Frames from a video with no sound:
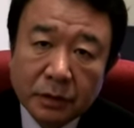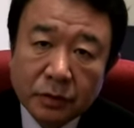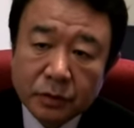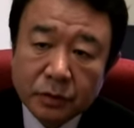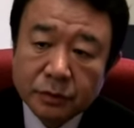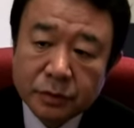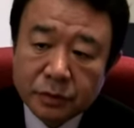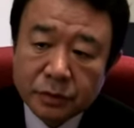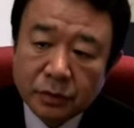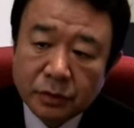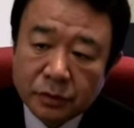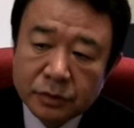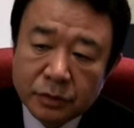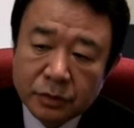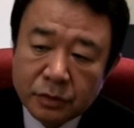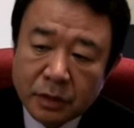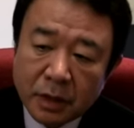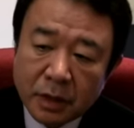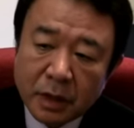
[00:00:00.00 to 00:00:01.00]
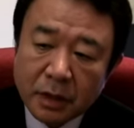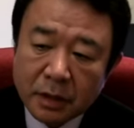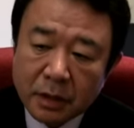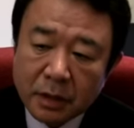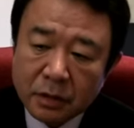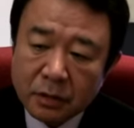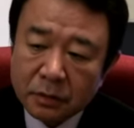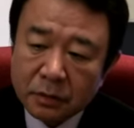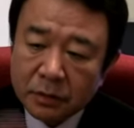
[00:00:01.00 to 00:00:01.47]
国務省本省から
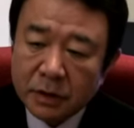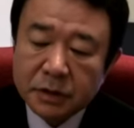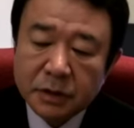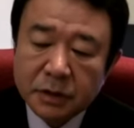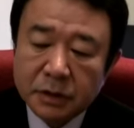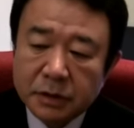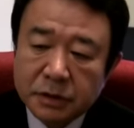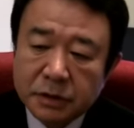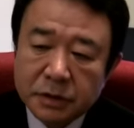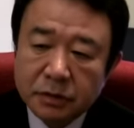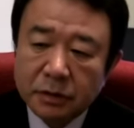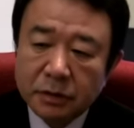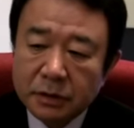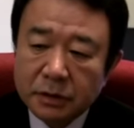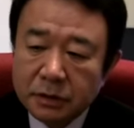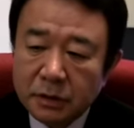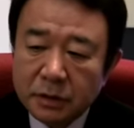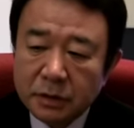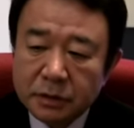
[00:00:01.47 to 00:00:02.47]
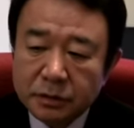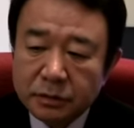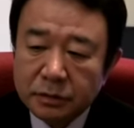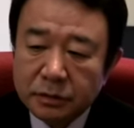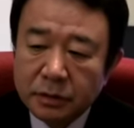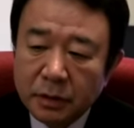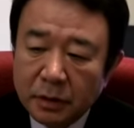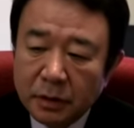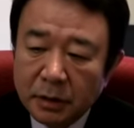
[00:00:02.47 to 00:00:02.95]
各国大使館に指示を出したりする